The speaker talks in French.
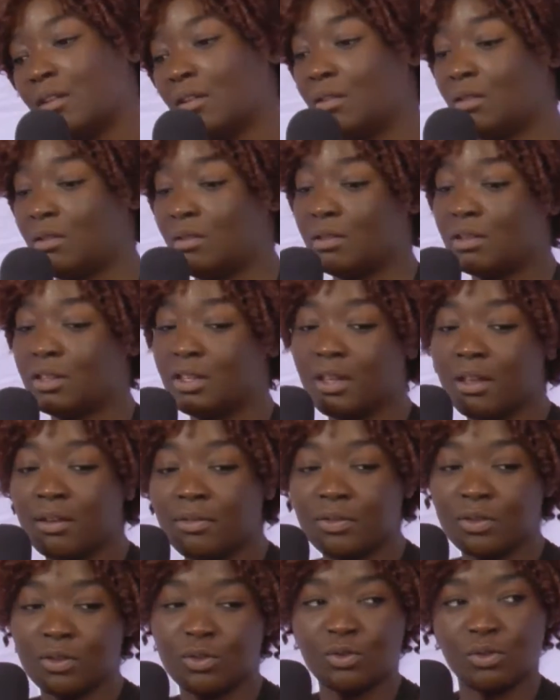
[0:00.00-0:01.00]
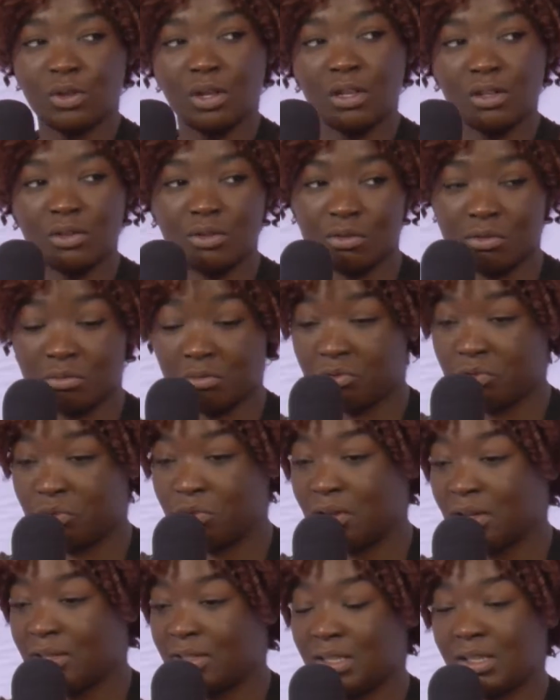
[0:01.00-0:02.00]
euh, qui est François, euh, je
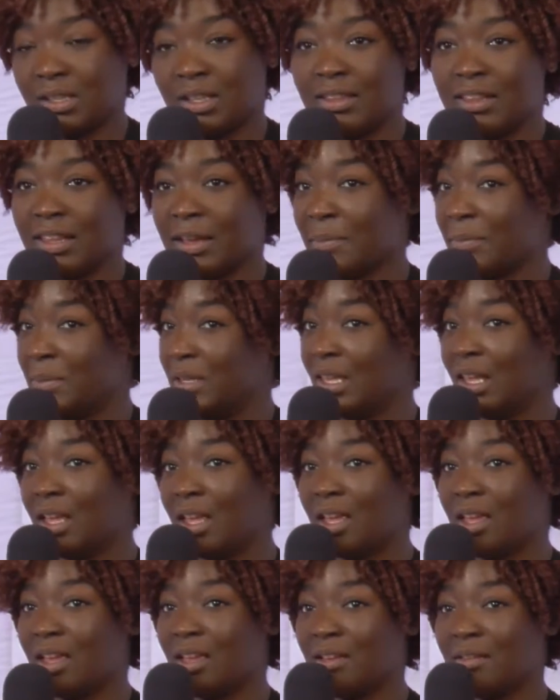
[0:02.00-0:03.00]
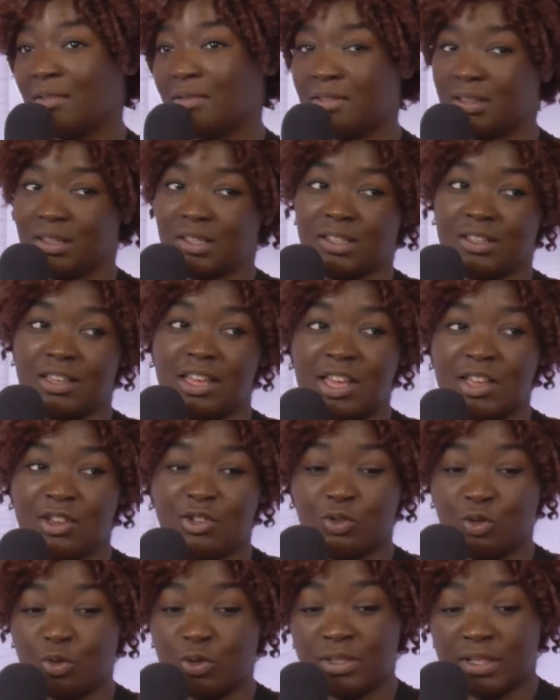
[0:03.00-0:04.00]
suis assez déterminée, enfin,
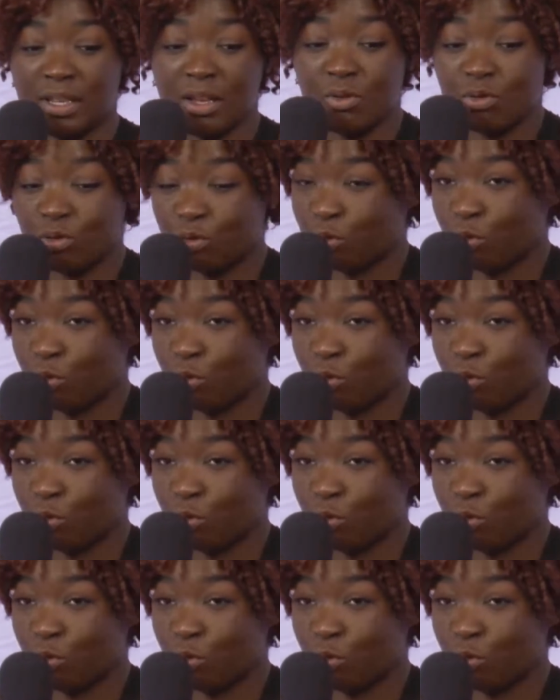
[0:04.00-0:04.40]
je sais où